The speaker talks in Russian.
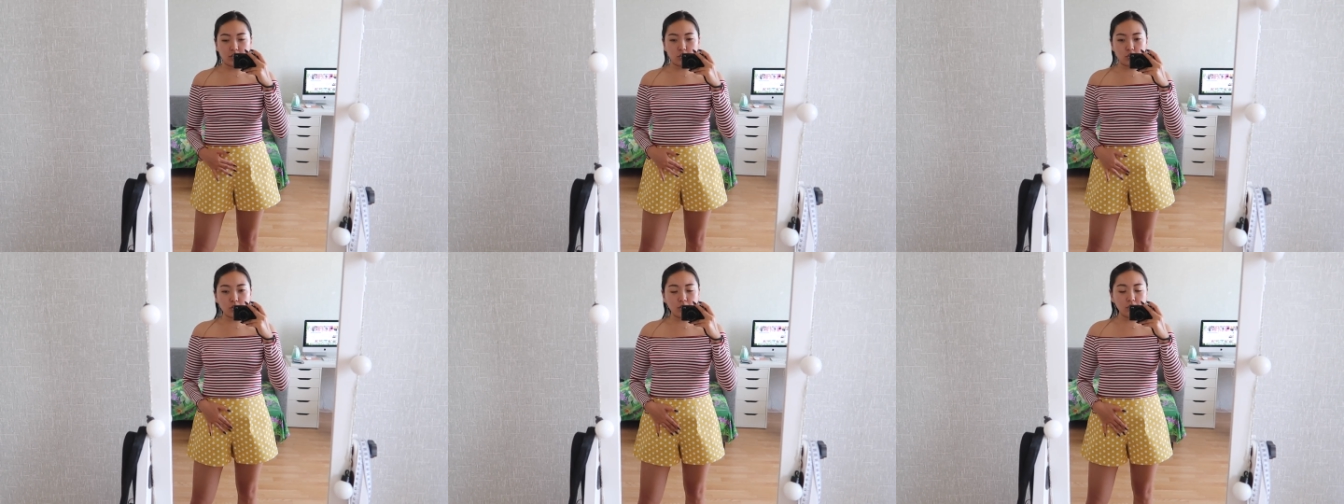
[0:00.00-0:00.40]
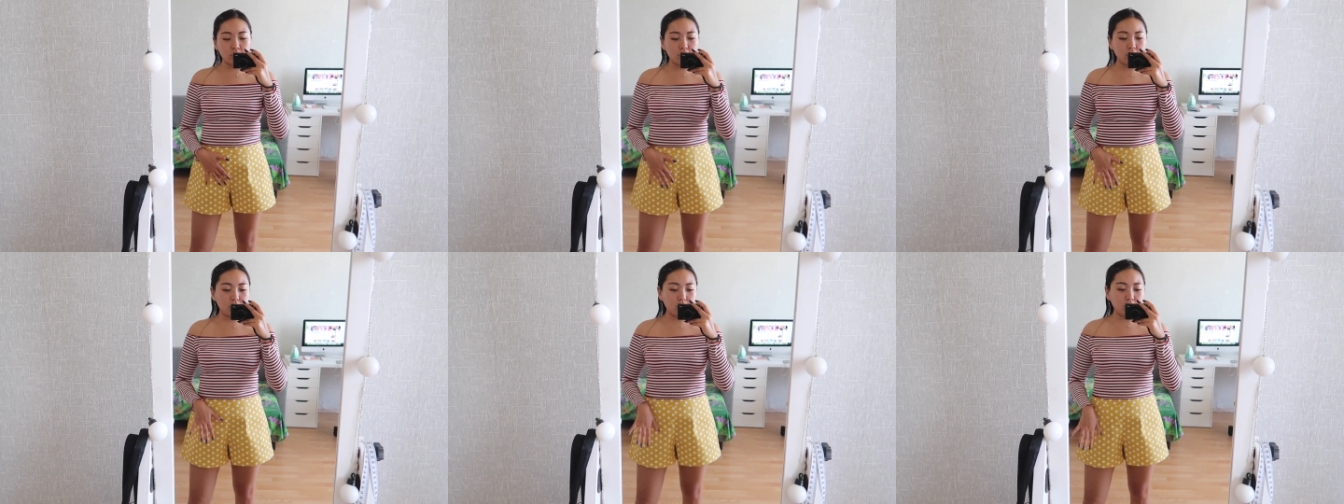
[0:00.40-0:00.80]
Это
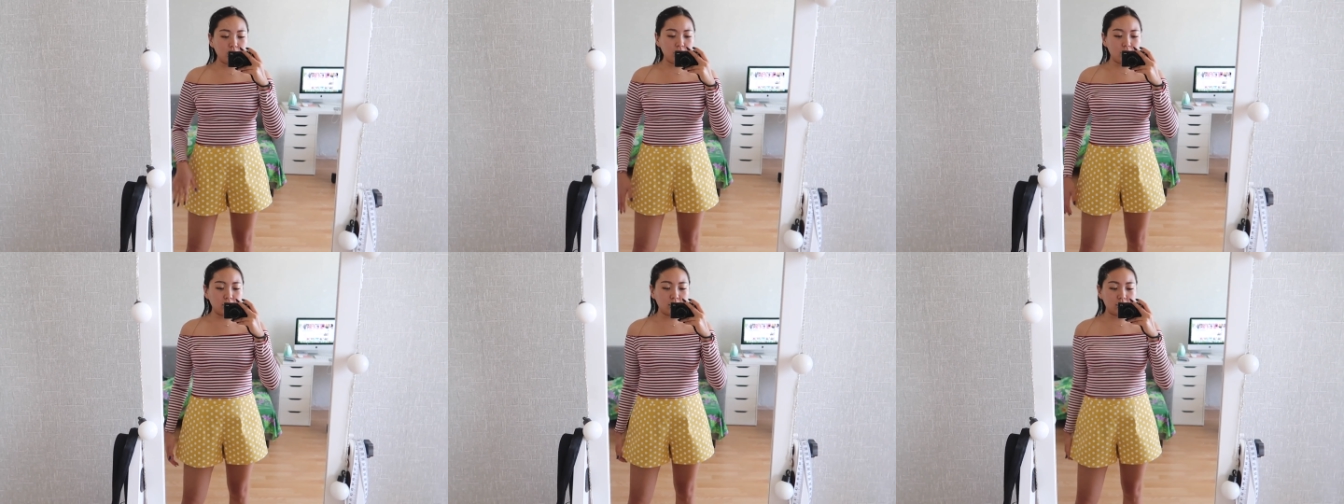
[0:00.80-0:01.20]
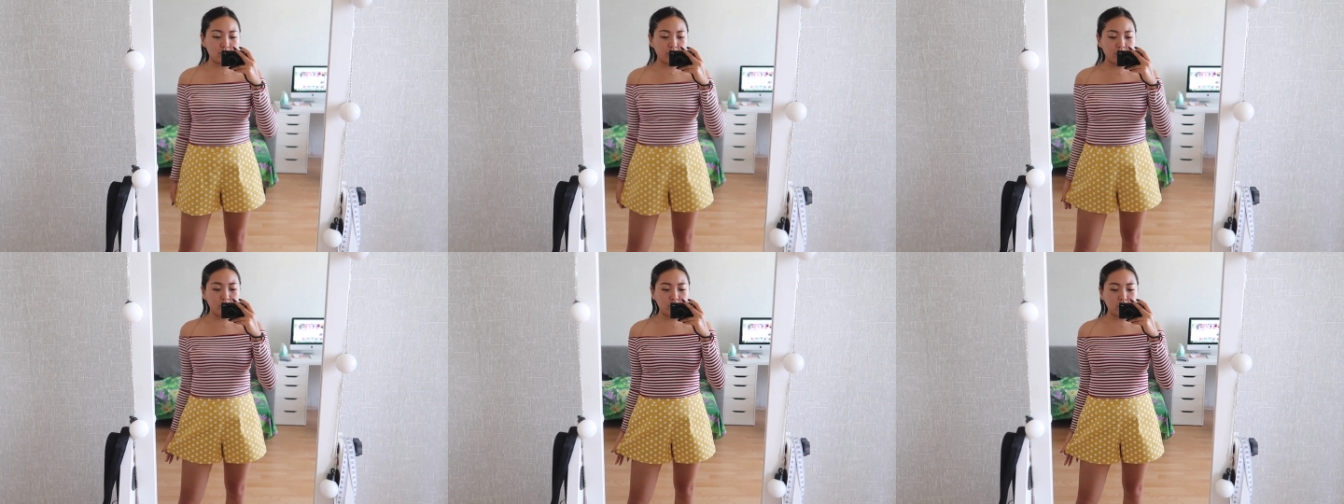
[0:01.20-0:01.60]
шортики, но из-за
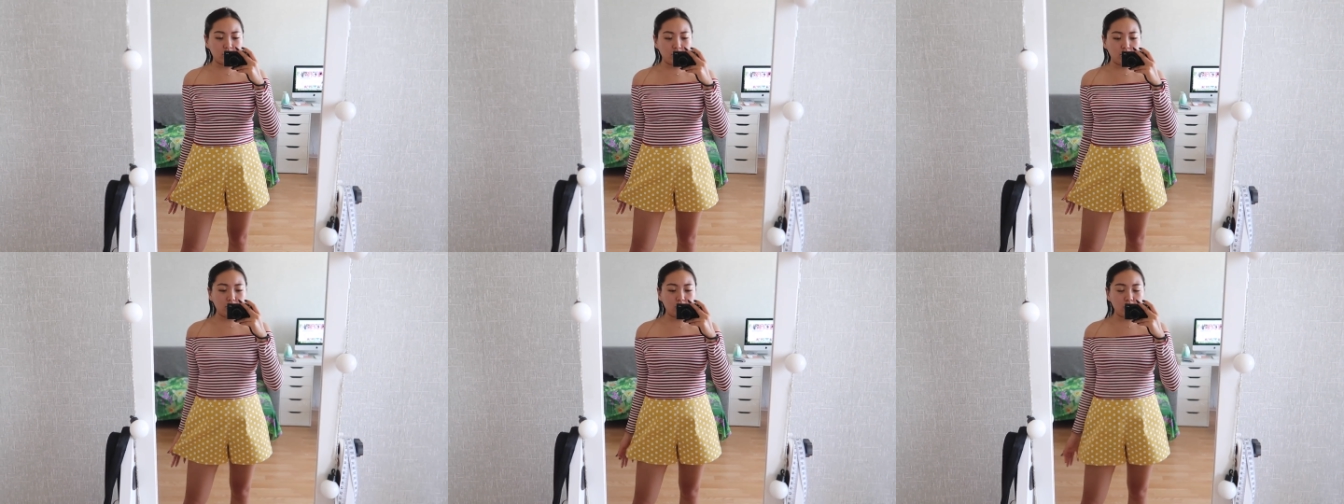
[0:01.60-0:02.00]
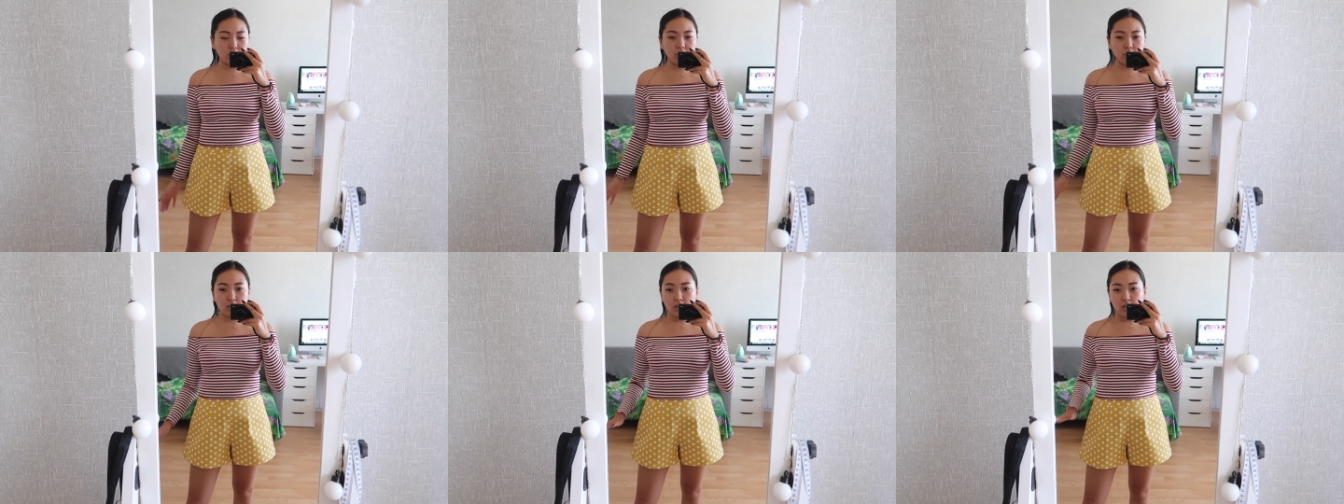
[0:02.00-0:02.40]
своего такого
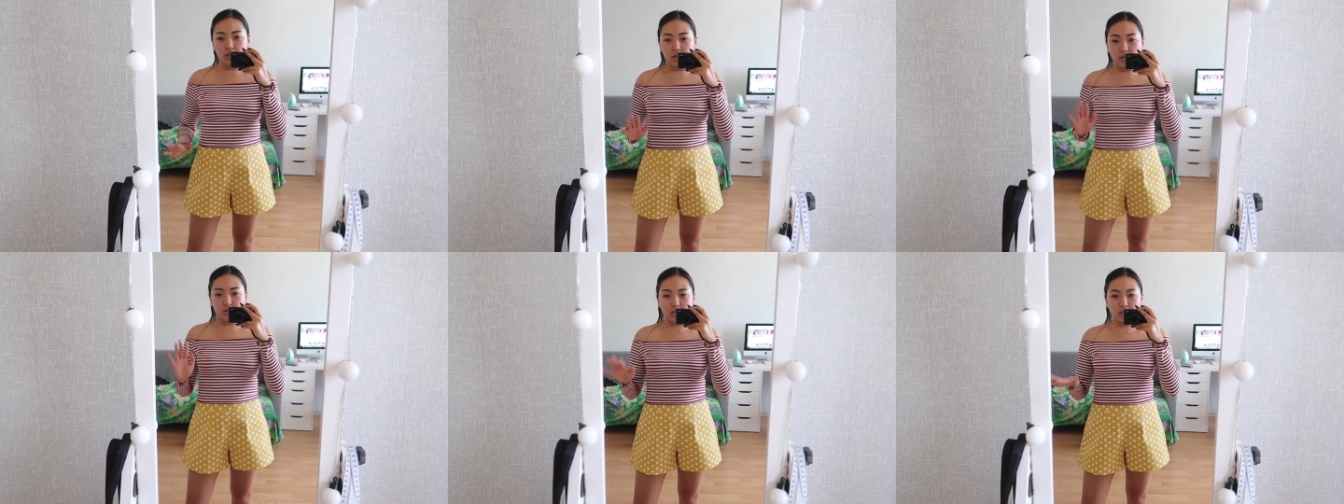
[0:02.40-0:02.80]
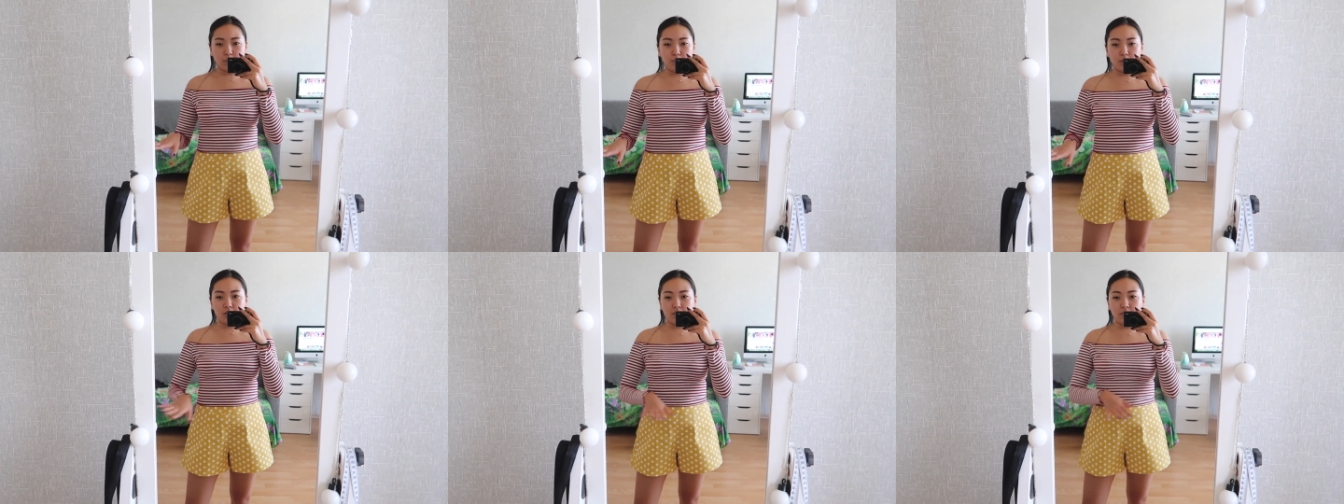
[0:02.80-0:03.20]
кроя
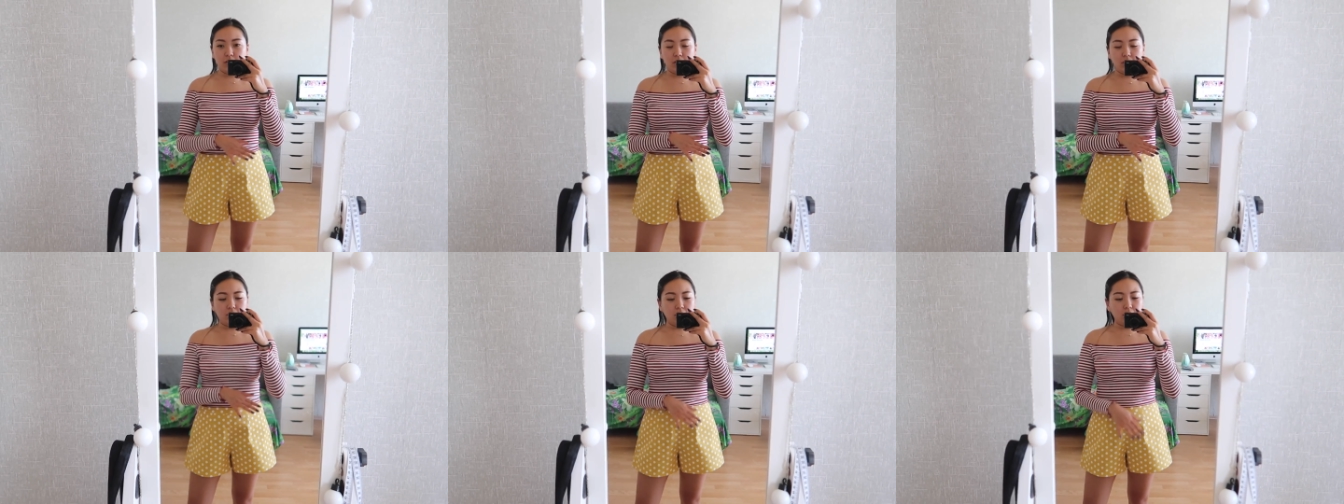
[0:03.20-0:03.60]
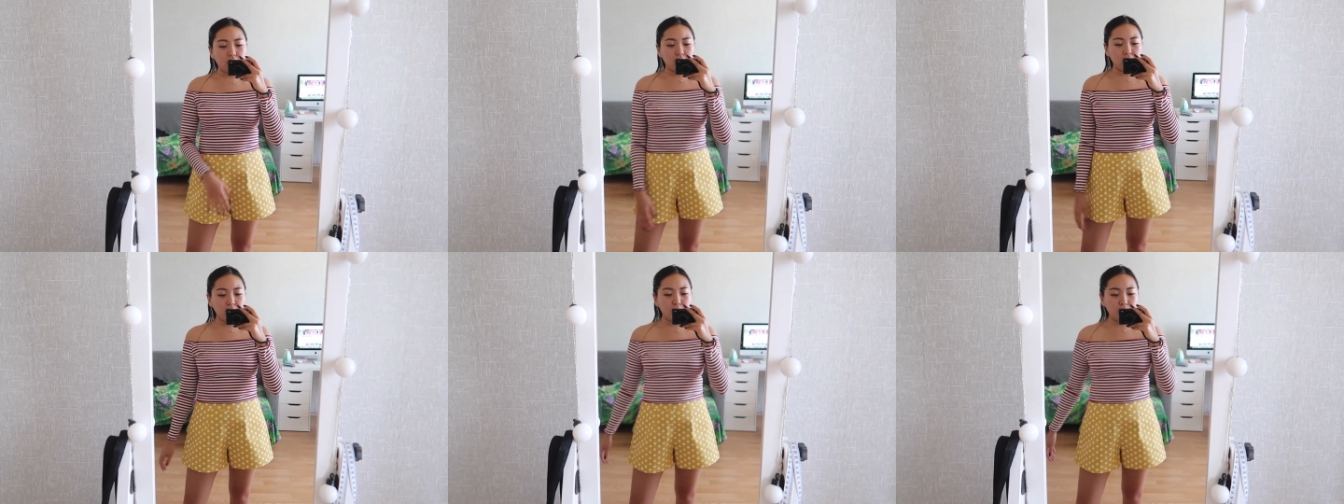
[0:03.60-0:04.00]
трапециевидного,
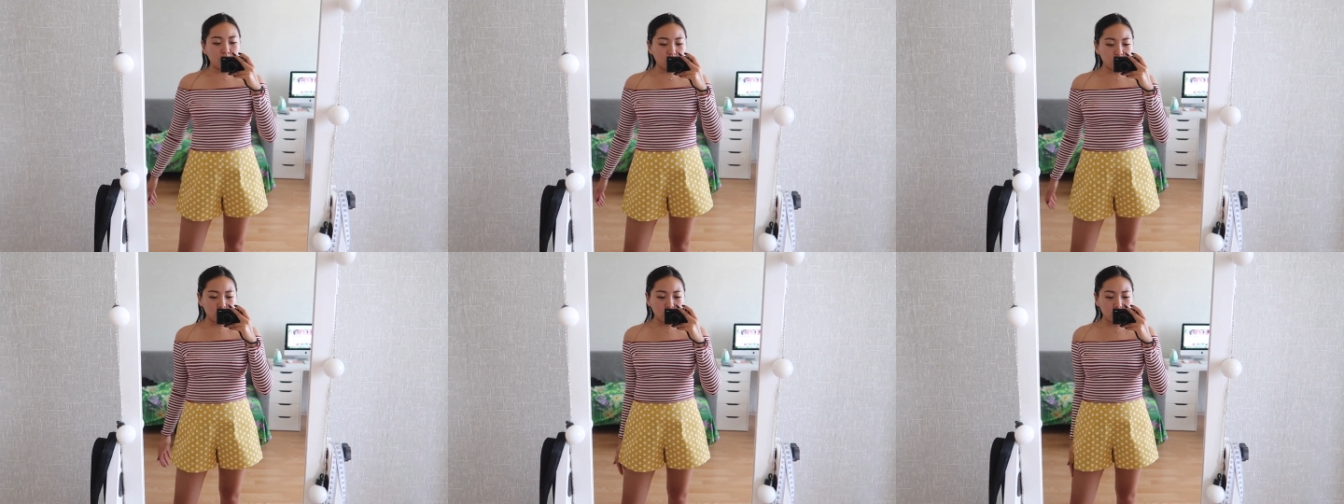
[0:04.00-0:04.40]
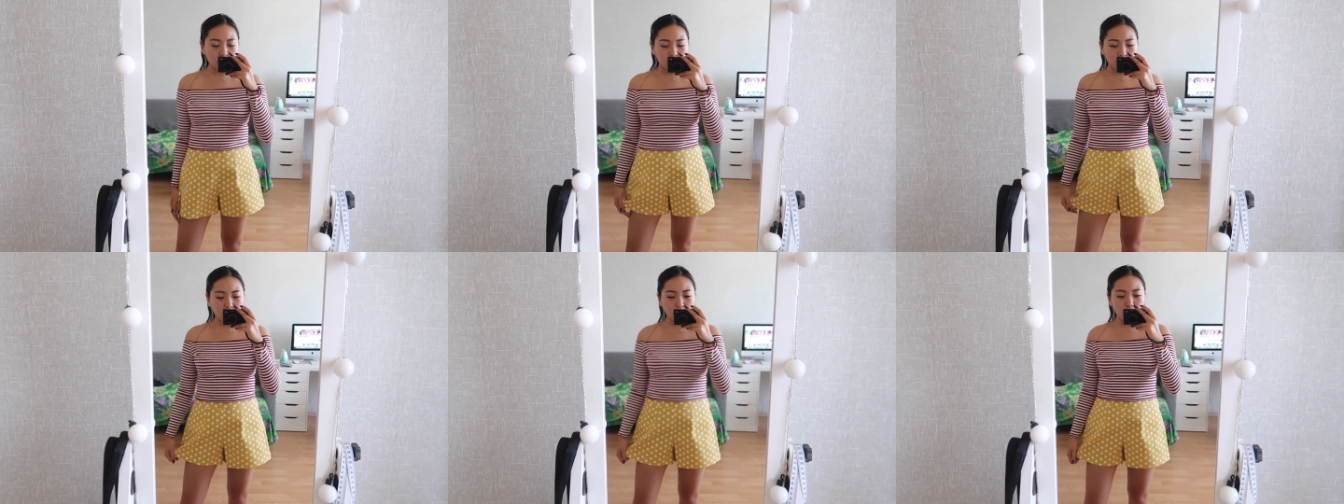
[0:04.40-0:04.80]
они
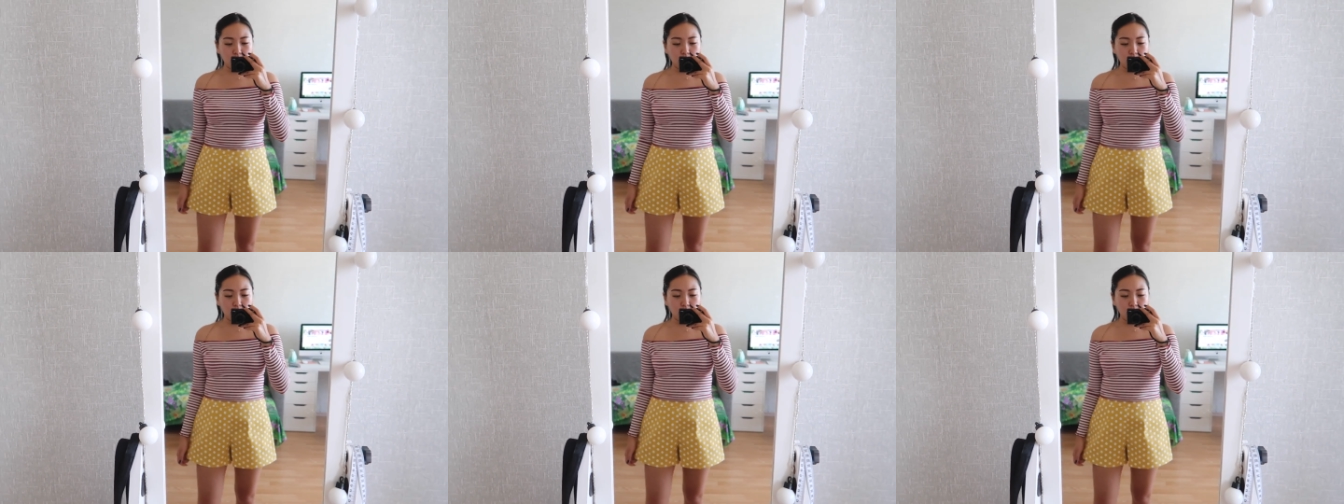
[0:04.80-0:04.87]
похожи на